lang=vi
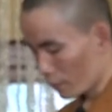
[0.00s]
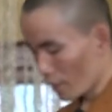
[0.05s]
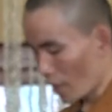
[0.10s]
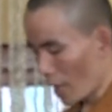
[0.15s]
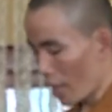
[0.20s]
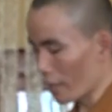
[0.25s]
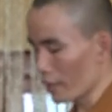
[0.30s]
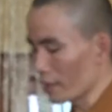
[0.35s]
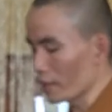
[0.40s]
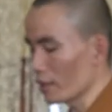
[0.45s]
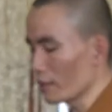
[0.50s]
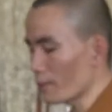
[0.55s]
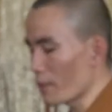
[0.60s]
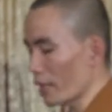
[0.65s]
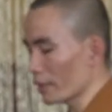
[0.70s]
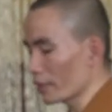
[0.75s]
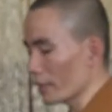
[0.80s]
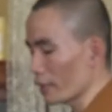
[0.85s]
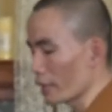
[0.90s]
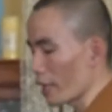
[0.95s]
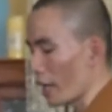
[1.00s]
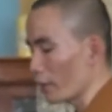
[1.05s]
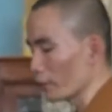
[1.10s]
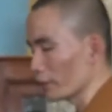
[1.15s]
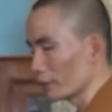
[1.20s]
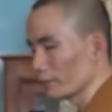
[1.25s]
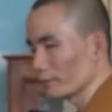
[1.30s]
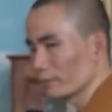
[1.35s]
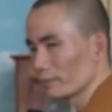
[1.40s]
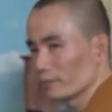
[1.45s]
Ai nhớ bát chánh
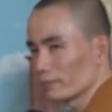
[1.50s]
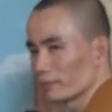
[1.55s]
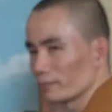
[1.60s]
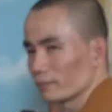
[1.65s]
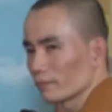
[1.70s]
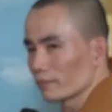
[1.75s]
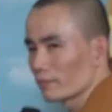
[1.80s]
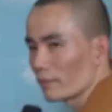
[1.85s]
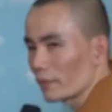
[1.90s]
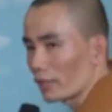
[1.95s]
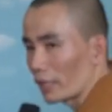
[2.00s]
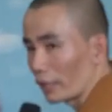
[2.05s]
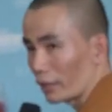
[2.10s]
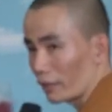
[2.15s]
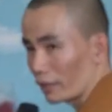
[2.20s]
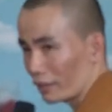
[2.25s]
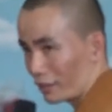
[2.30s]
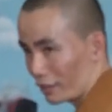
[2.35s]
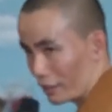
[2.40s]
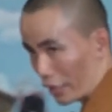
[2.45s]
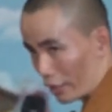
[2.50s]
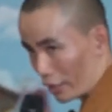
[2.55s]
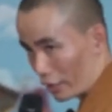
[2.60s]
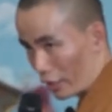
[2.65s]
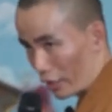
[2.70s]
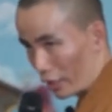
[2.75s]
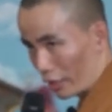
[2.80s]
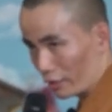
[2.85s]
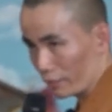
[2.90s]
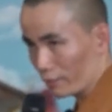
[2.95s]
đạo à? Chánh
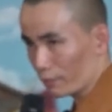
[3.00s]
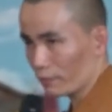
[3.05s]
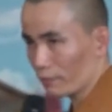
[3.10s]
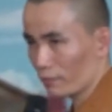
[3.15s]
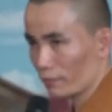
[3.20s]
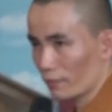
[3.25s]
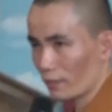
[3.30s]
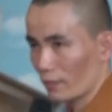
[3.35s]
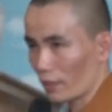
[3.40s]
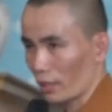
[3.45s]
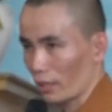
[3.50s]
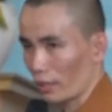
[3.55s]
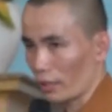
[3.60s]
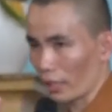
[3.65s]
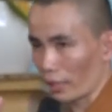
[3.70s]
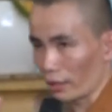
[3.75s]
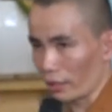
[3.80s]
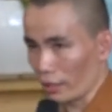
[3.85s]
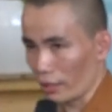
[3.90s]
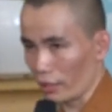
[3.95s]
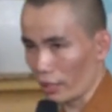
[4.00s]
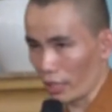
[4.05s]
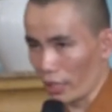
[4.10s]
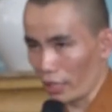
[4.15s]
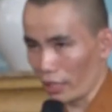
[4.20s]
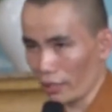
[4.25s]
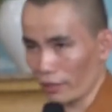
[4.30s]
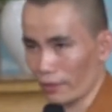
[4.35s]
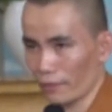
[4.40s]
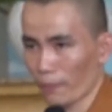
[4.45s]
kiến, chánh tư
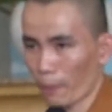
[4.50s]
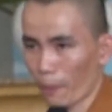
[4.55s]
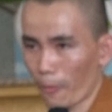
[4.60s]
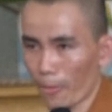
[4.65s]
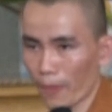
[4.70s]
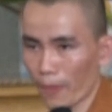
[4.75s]
duy,